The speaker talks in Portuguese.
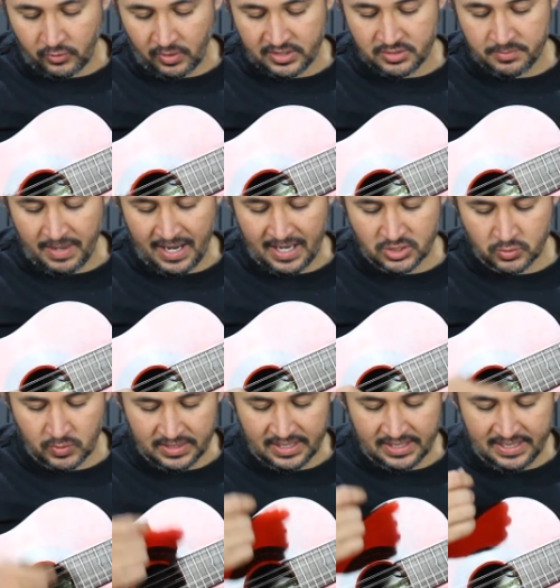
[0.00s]
cordas de baixo, com
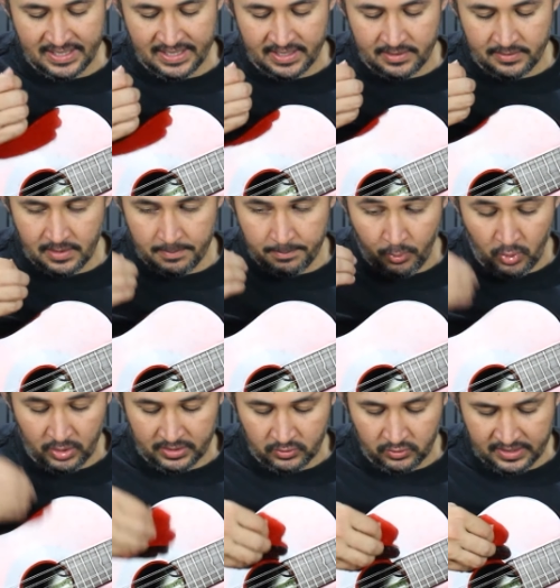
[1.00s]
a dedeira,
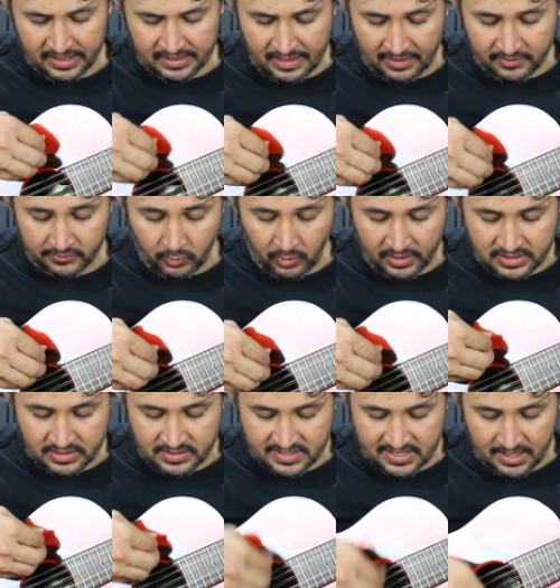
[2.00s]
ponta do dedo nas cordas
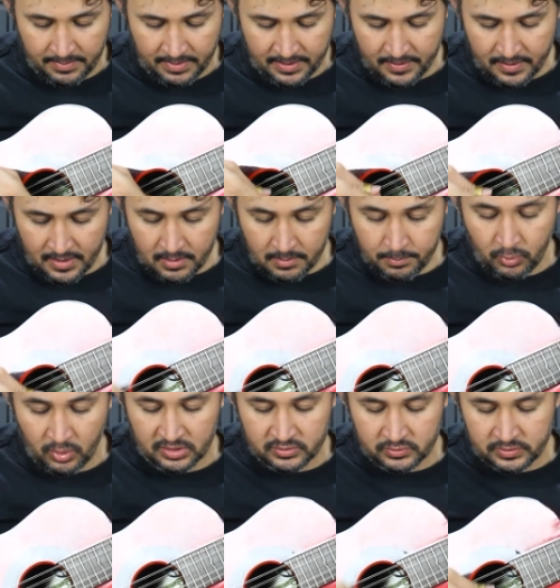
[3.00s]
de cima,
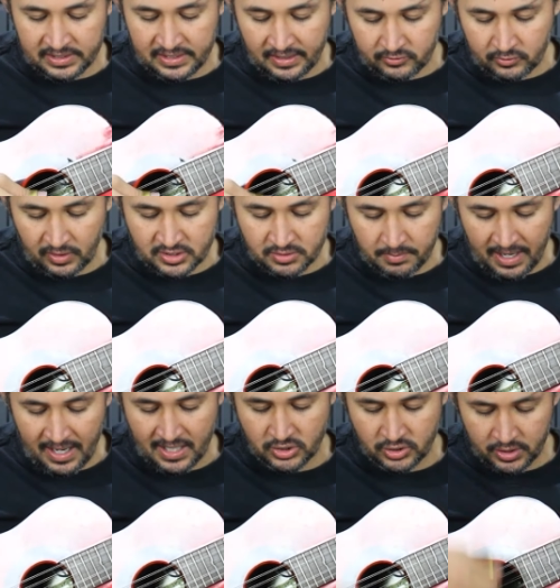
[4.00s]
ponta do dedo nas cordas de
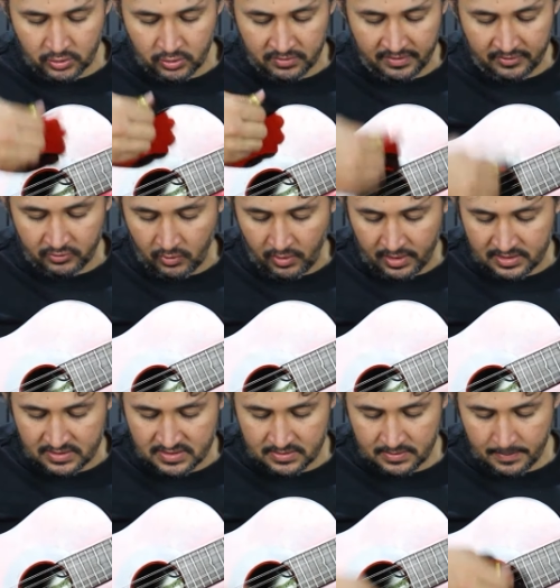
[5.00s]
baixo e todas as cordas.